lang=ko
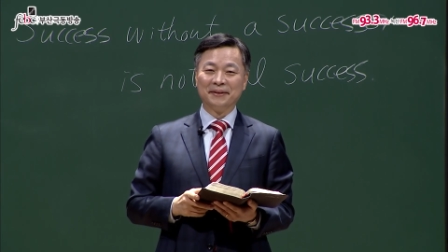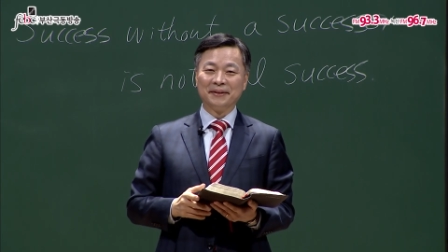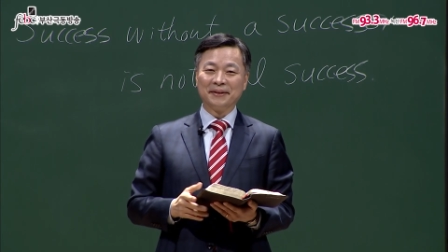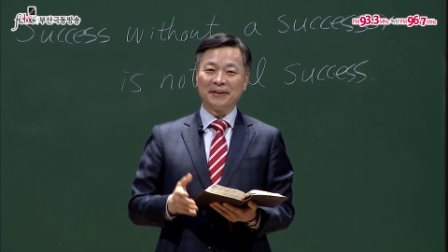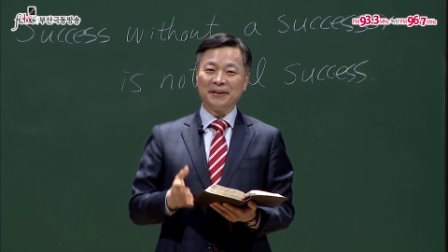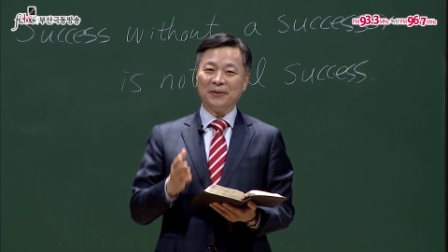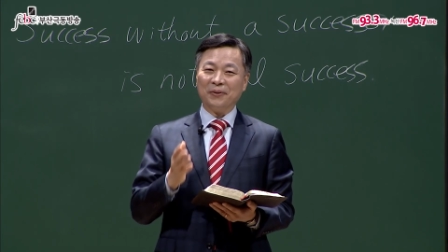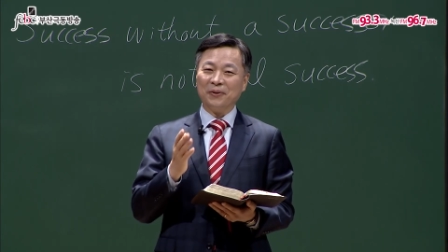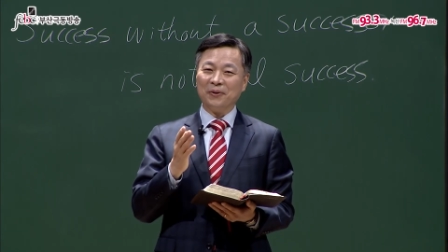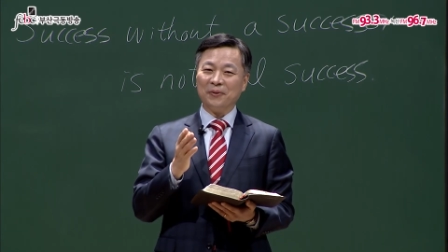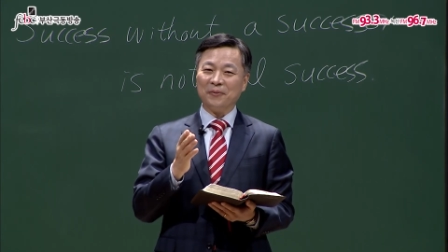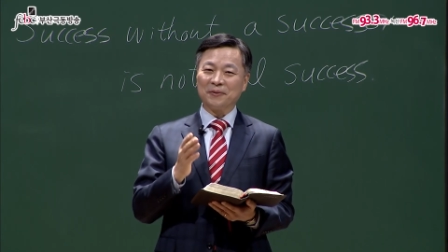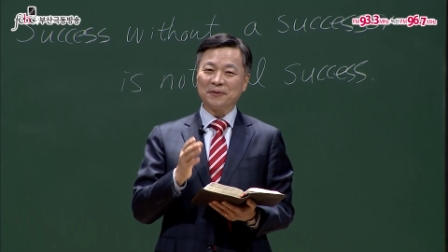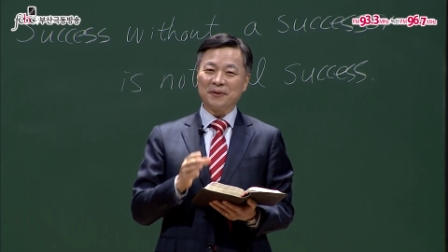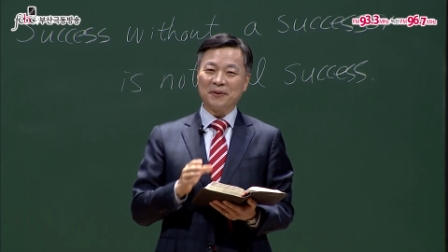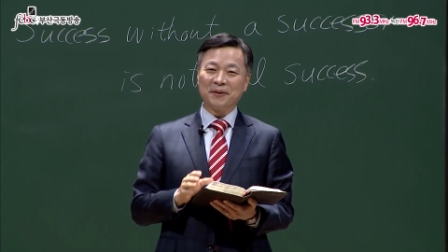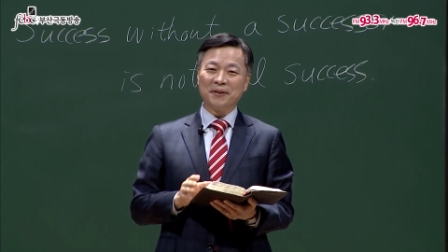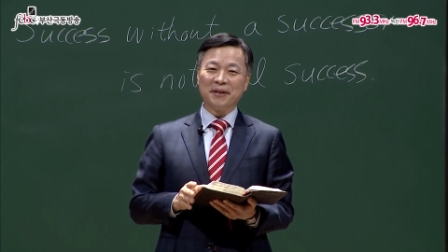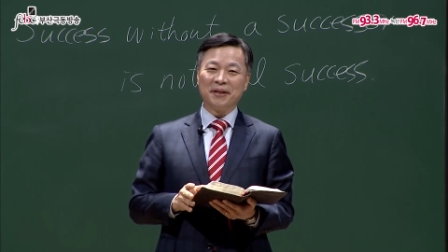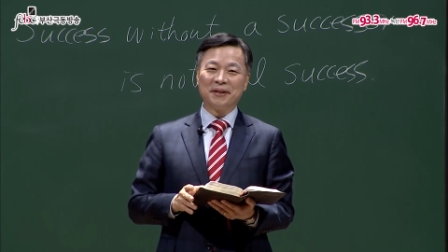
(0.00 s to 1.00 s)
근데 오늘
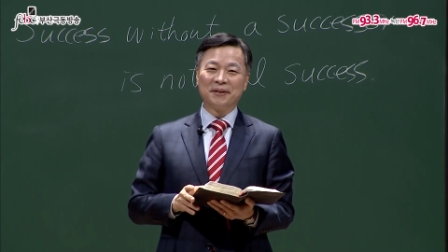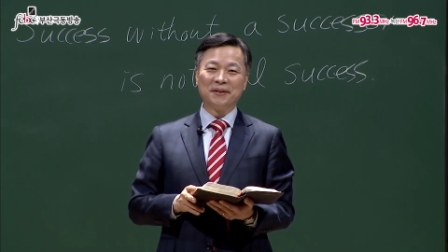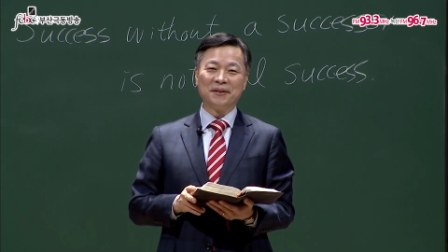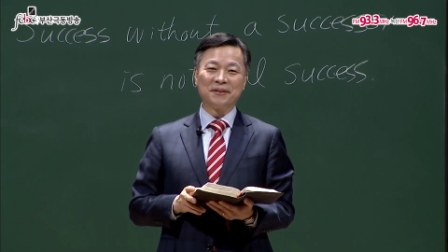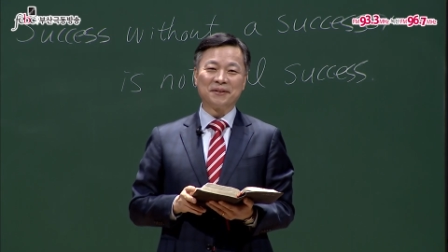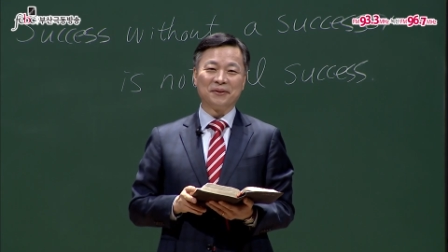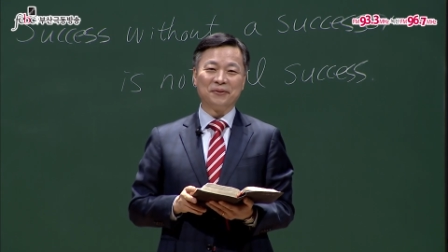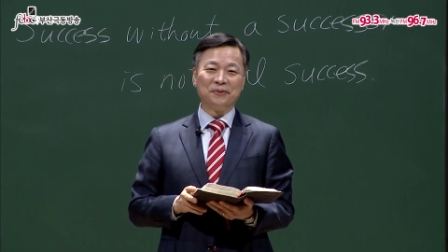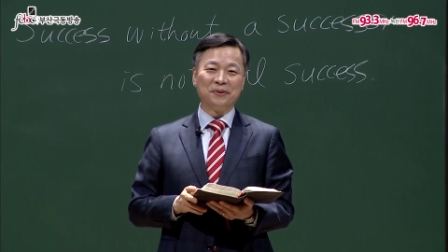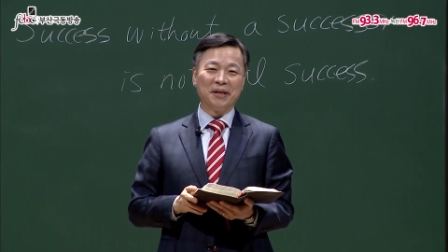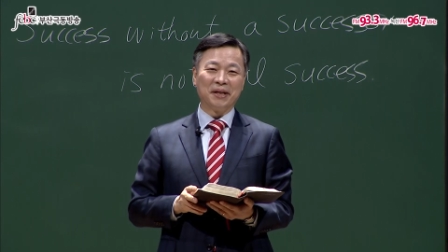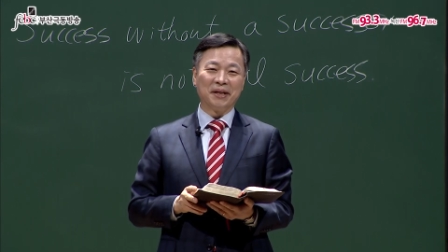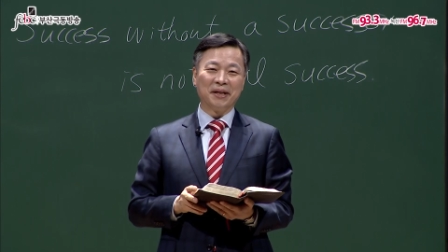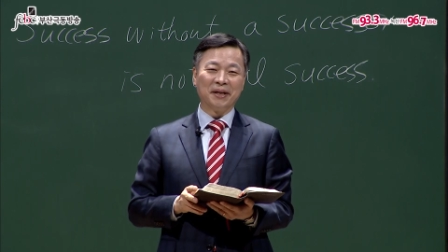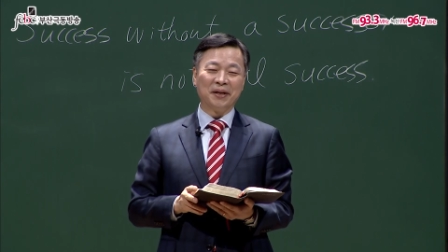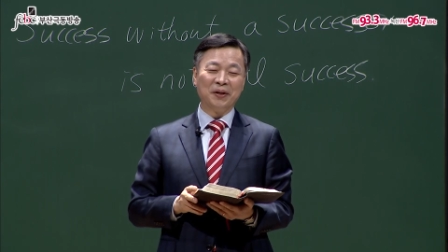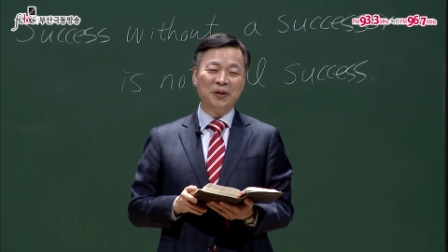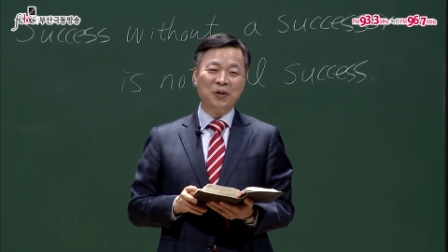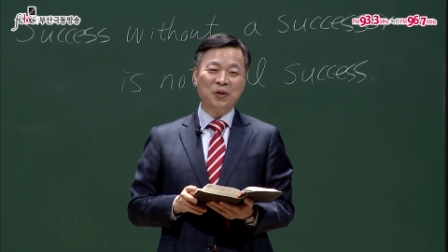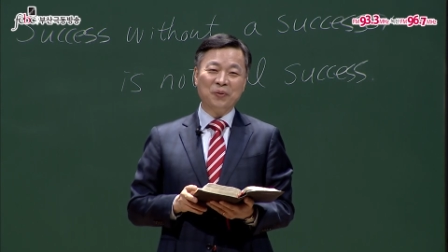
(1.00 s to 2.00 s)
성경이 그것을
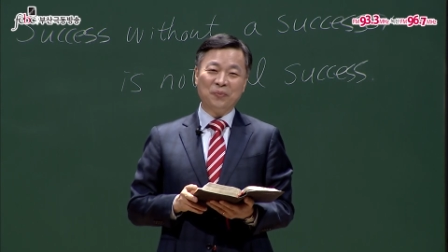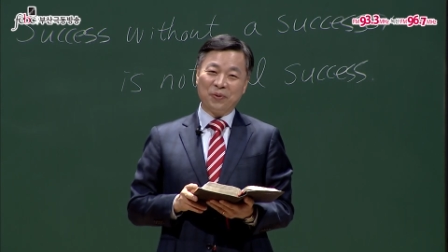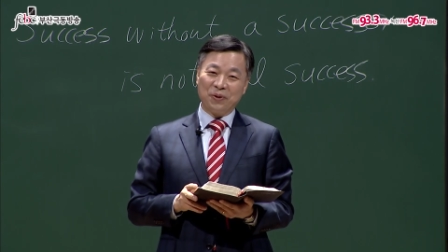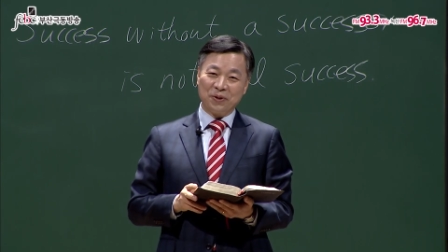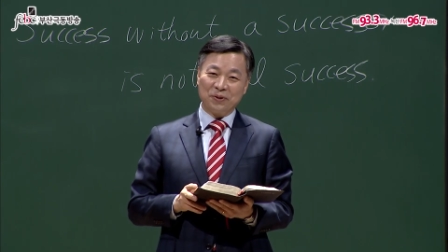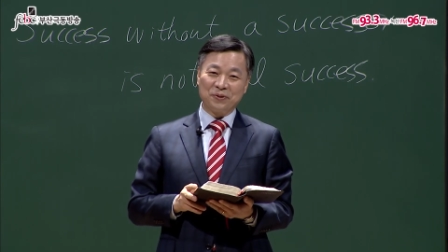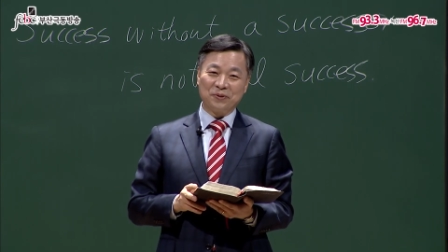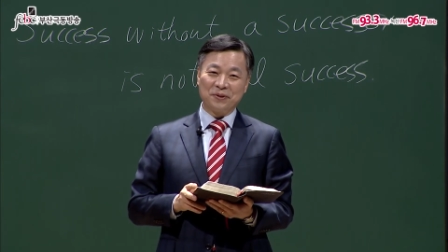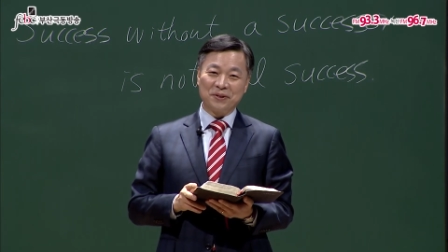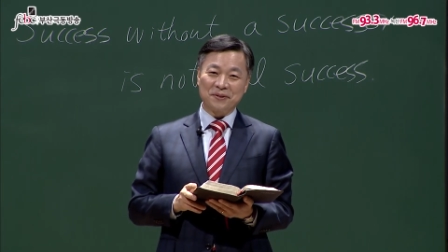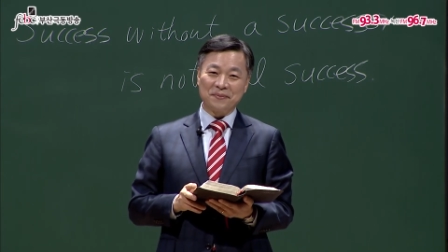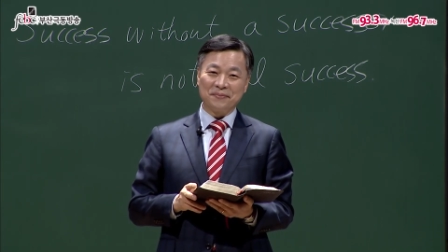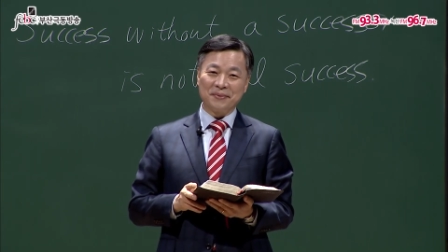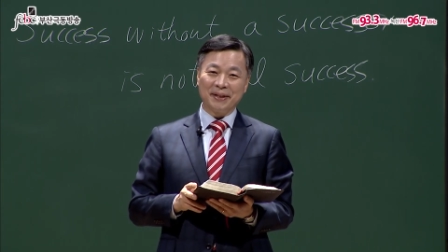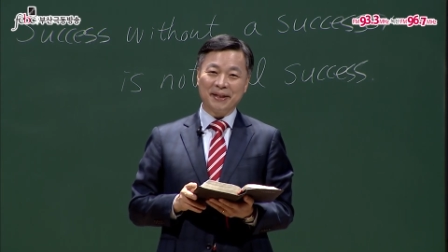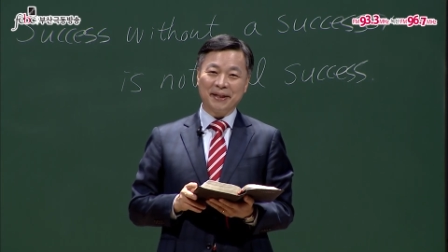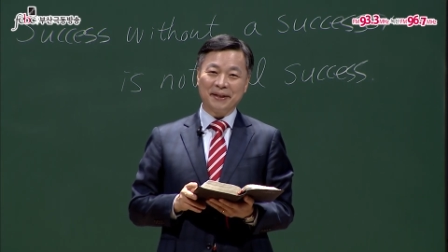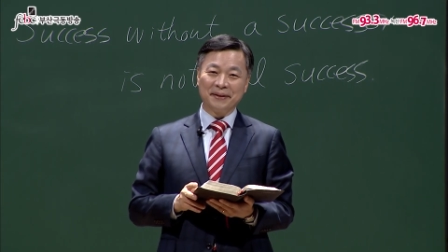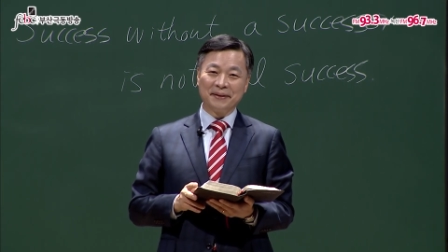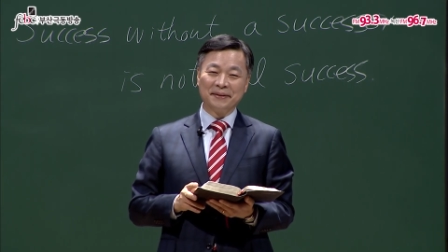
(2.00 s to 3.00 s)
우리에게 보여주고
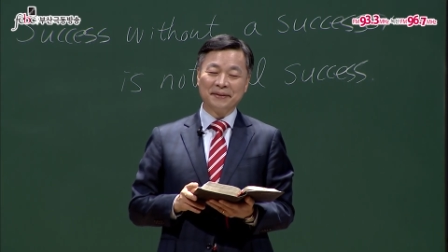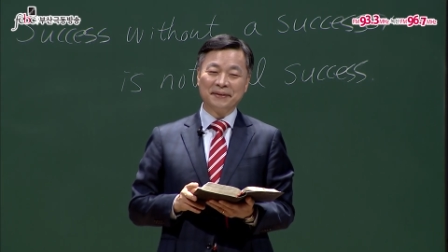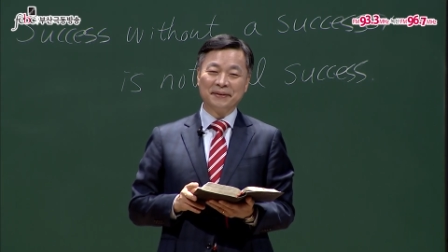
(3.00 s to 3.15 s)
있습니다.